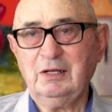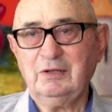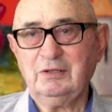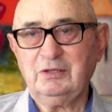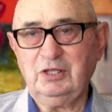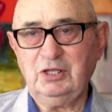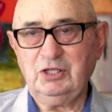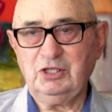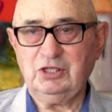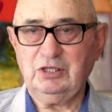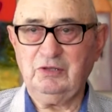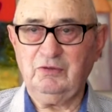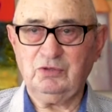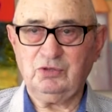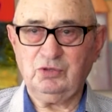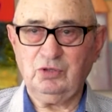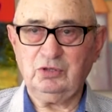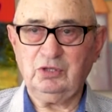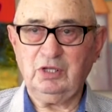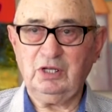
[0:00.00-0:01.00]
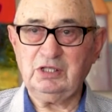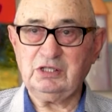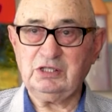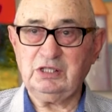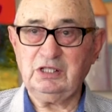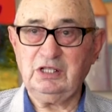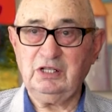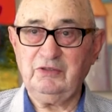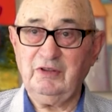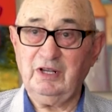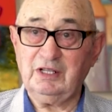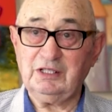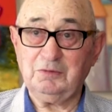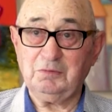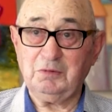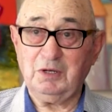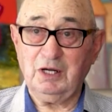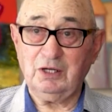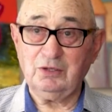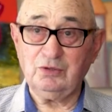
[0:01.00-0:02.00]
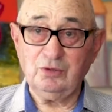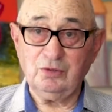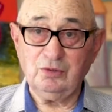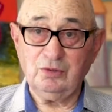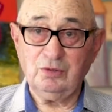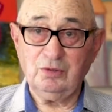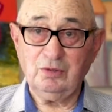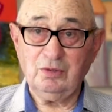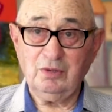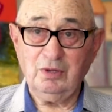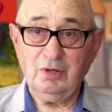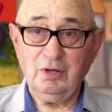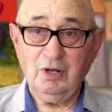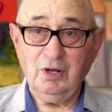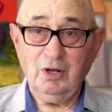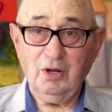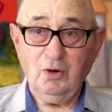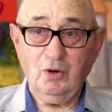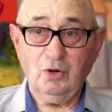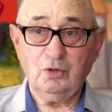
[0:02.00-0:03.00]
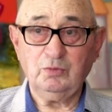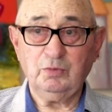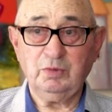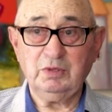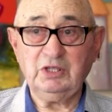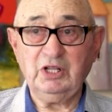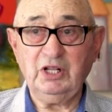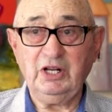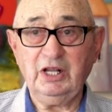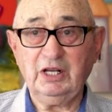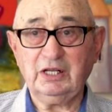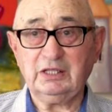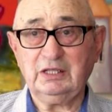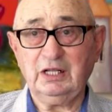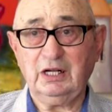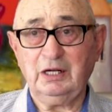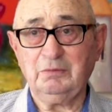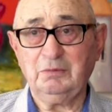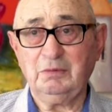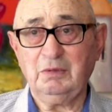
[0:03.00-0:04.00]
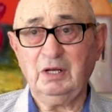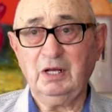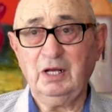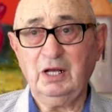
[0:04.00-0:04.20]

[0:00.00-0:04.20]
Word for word: в 1939 году. Он был директором